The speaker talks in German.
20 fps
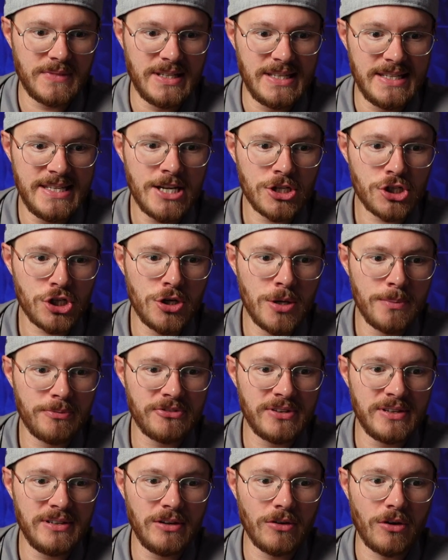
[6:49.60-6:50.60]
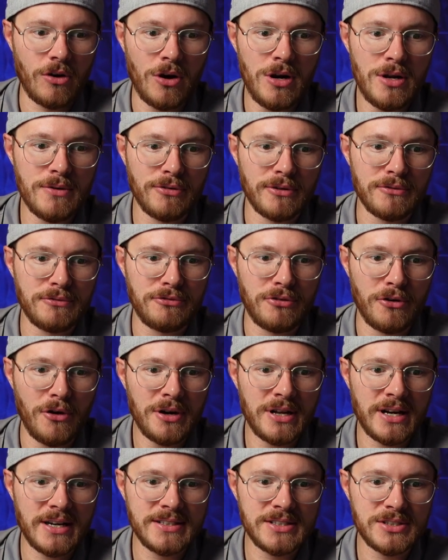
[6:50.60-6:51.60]
Ihr schlüpft in die Rolle von
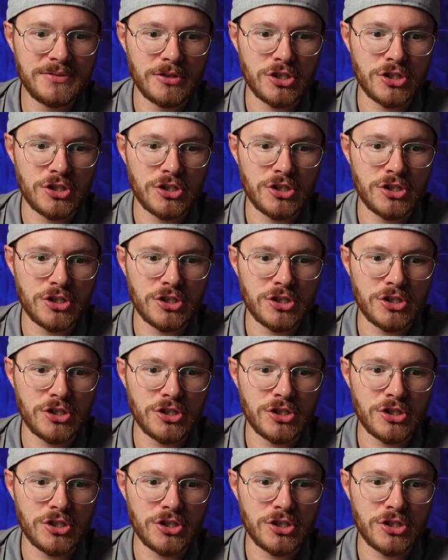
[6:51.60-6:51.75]
Förderern des